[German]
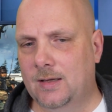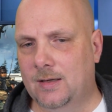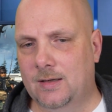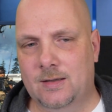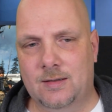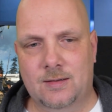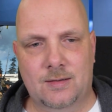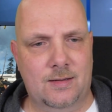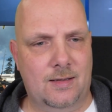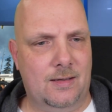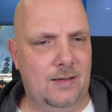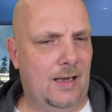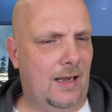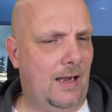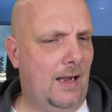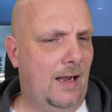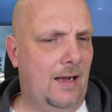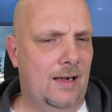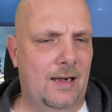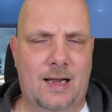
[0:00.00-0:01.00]
Äh,
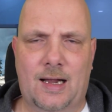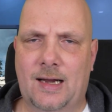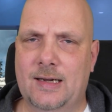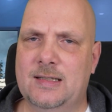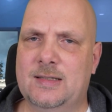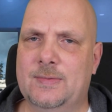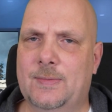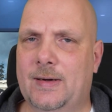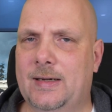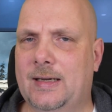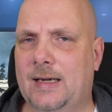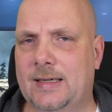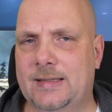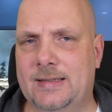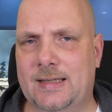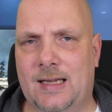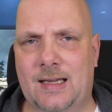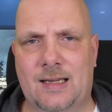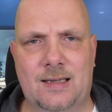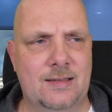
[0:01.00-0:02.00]
alle ein, zwei, drei
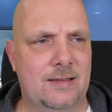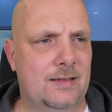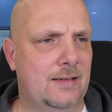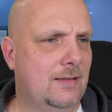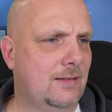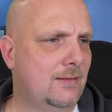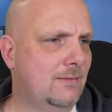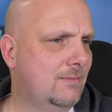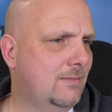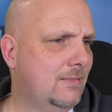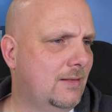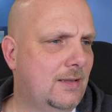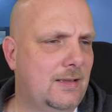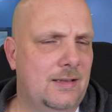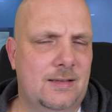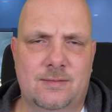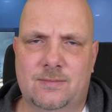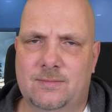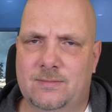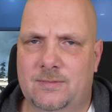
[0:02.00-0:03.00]
Jahre
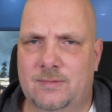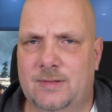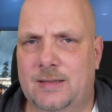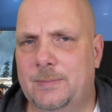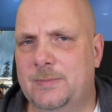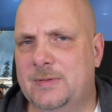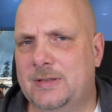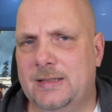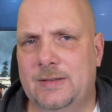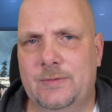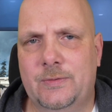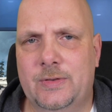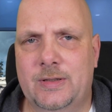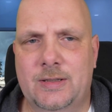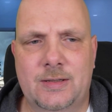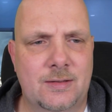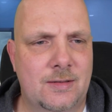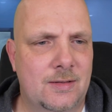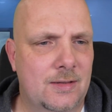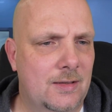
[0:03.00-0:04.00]
hm, gibt es
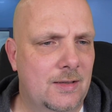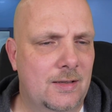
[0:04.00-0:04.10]
irgendwie